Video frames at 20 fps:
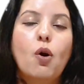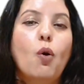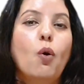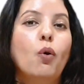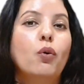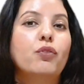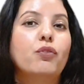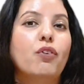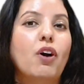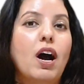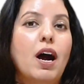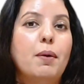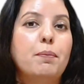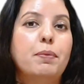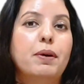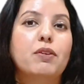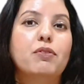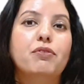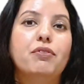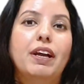और वहाँ
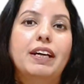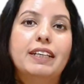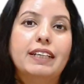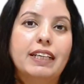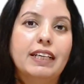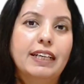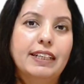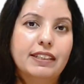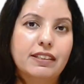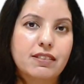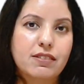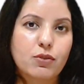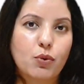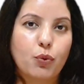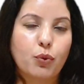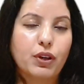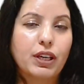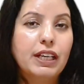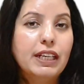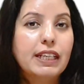पर वेंटिलेटर्स हो
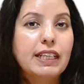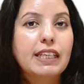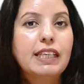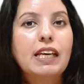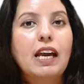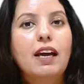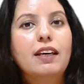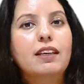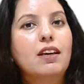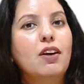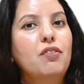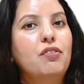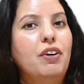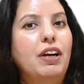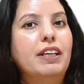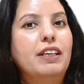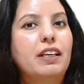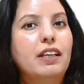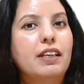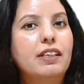खिड़कियाँ या
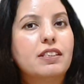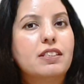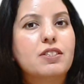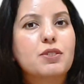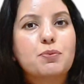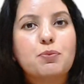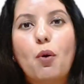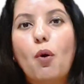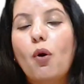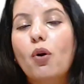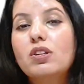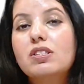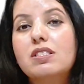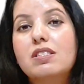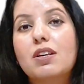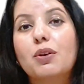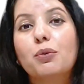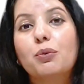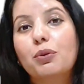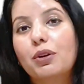वेंटिलेटर्स बहुत
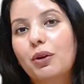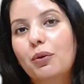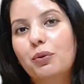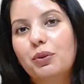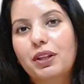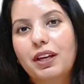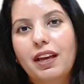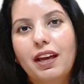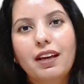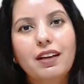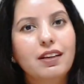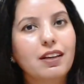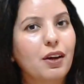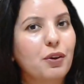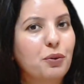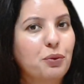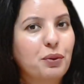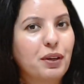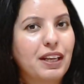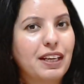ज़रूरी होते हैं
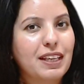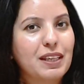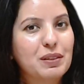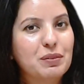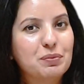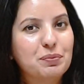घरों के लिए